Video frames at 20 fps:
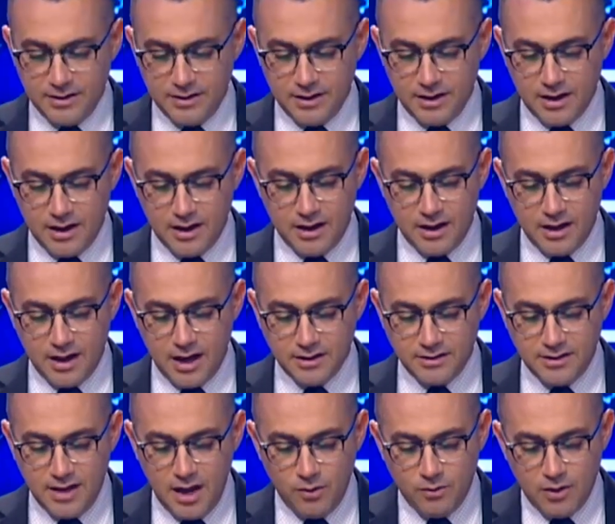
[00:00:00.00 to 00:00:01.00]
آه،
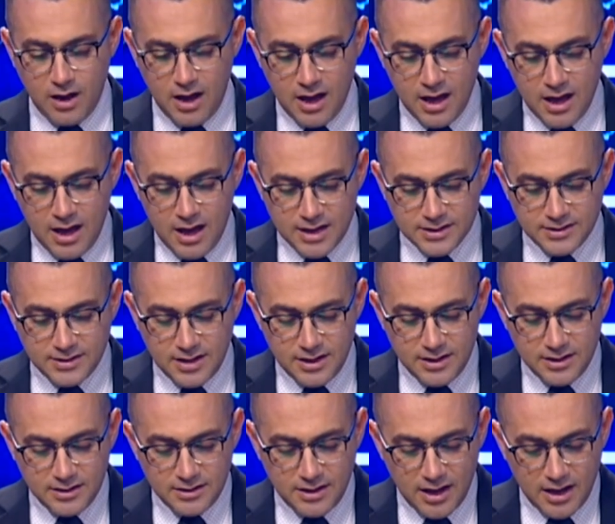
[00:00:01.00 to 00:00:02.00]
الدعوة
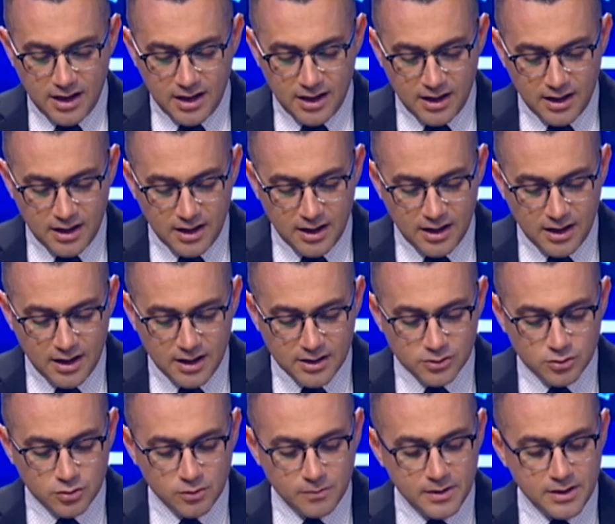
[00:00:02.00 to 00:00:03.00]
السيدة
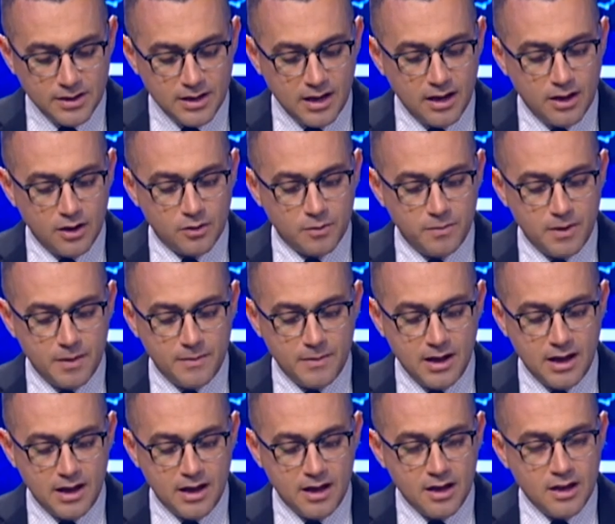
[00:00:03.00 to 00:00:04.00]
سمية
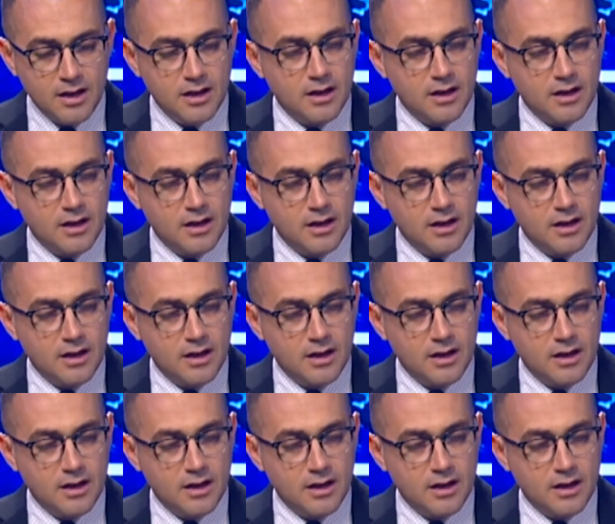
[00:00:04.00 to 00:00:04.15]
ربما